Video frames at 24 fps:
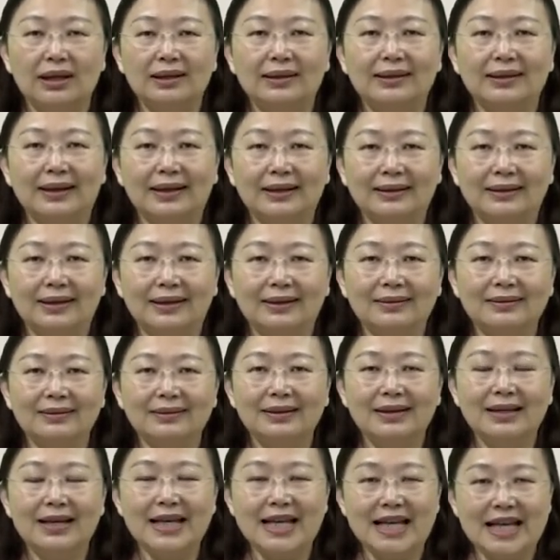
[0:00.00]
可能
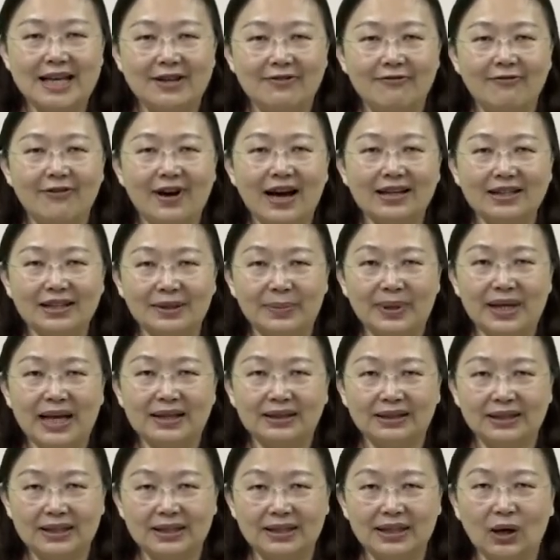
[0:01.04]
引发什么样
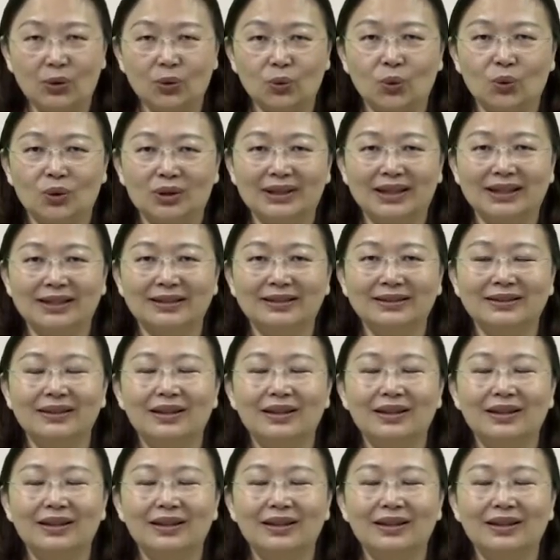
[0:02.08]
的效果呢？